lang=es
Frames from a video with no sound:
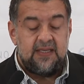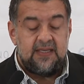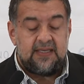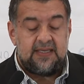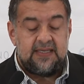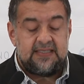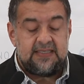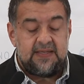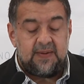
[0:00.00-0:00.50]

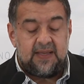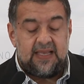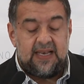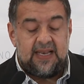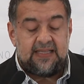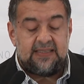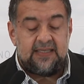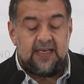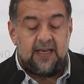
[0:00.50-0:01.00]
que lleva
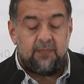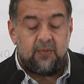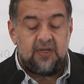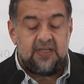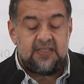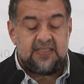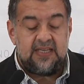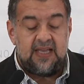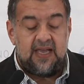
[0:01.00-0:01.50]
adelante la
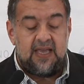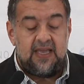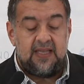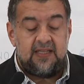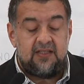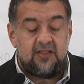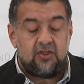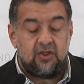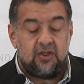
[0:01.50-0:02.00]
policía
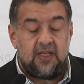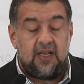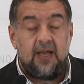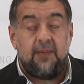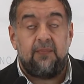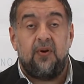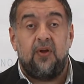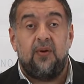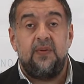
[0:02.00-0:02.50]
en toda
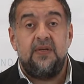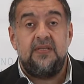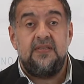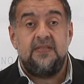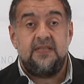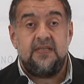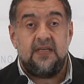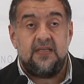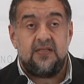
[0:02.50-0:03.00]
la
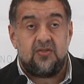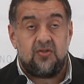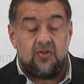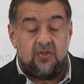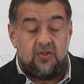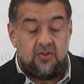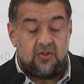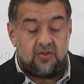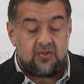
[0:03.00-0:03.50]
provincia
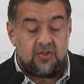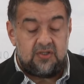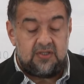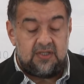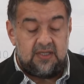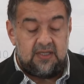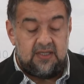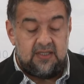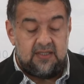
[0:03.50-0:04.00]
son los
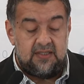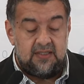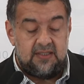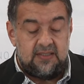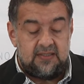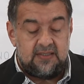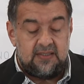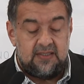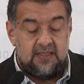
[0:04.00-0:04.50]

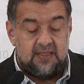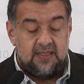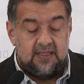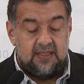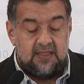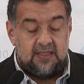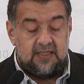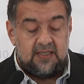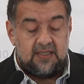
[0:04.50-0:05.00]
siguientes.
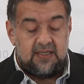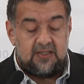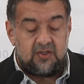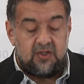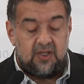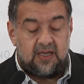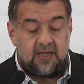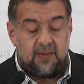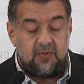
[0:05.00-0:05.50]

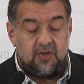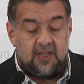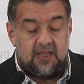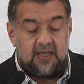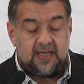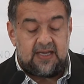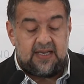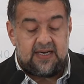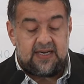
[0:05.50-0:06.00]
Ingresos de camiones
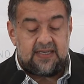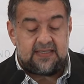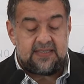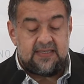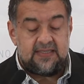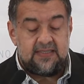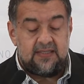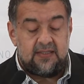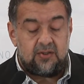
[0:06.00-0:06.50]
de carga,
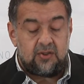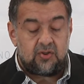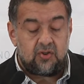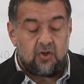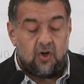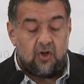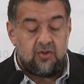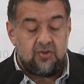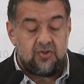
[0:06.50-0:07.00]

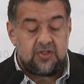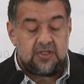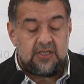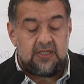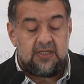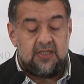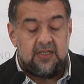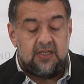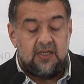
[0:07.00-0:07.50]

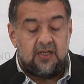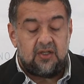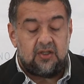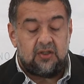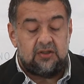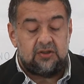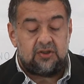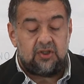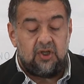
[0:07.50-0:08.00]
611.
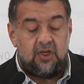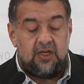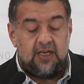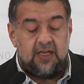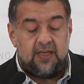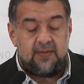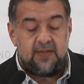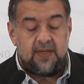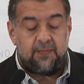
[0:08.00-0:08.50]
Control en
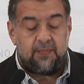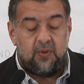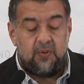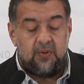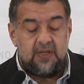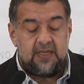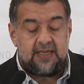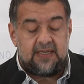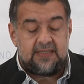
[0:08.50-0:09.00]
la vía
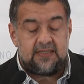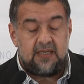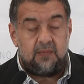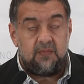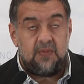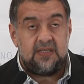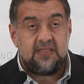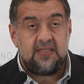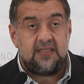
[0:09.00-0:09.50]
pública,
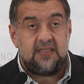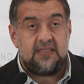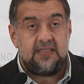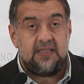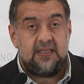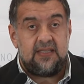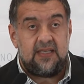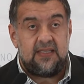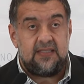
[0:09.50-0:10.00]

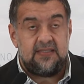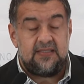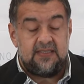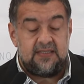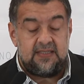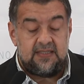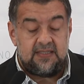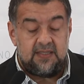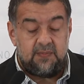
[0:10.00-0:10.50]

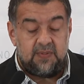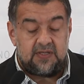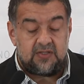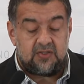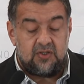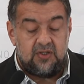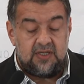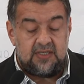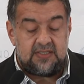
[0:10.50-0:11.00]
6.717
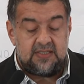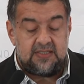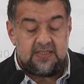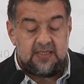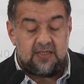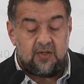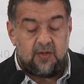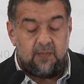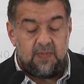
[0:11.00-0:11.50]
personas y
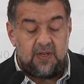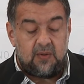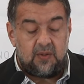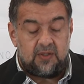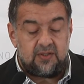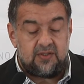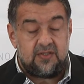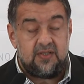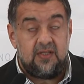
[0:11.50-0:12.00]

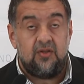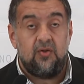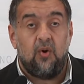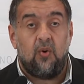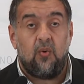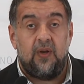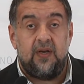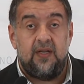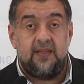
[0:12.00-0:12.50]

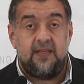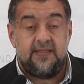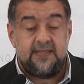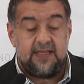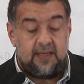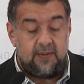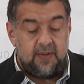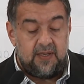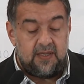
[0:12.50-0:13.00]

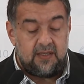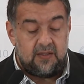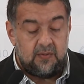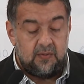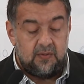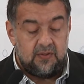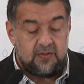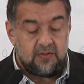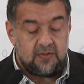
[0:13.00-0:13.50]
5.446
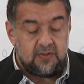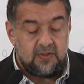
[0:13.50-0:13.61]
vehículos.